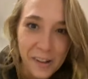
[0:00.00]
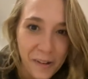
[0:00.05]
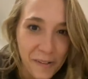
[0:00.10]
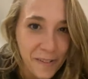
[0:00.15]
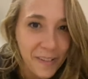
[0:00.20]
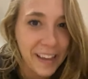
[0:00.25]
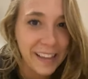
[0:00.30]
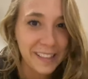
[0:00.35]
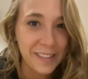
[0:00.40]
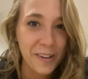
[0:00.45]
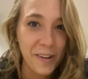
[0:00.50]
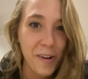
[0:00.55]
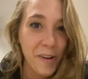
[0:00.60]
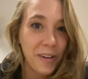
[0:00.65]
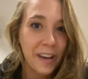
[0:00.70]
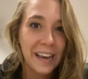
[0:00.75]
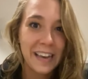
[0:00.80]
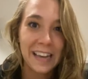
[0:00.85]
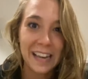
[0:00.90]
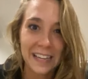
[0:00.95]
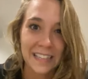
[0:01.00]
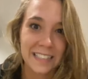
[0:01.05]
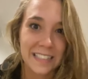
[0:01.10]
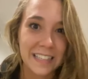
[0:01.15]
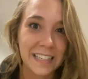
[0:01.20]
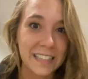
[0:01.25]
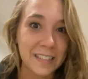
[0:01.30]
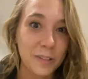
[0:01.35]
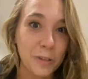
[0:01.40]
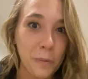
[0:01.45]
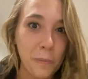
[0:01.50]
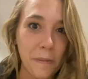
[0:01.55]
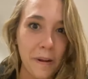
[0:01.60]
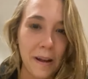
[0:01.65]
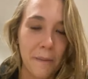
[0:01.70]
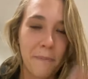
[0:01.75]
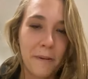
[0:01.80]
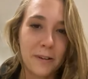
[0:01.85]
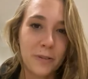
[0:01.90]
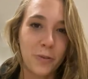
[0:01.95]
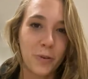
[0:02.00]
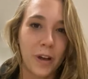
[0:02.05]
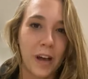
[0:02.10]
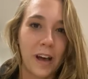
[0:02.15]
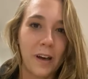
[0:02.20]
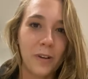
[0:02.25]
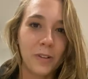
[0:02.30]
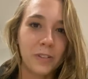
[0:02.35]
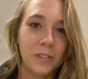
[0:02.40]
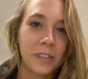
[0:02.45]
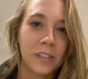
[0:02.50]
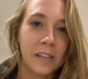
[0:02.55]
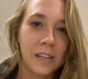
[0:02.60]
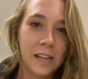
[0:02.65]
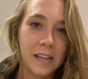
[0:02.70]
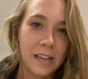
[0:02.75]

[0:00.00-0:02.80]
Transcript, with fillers: como que todos querían así súper apresurados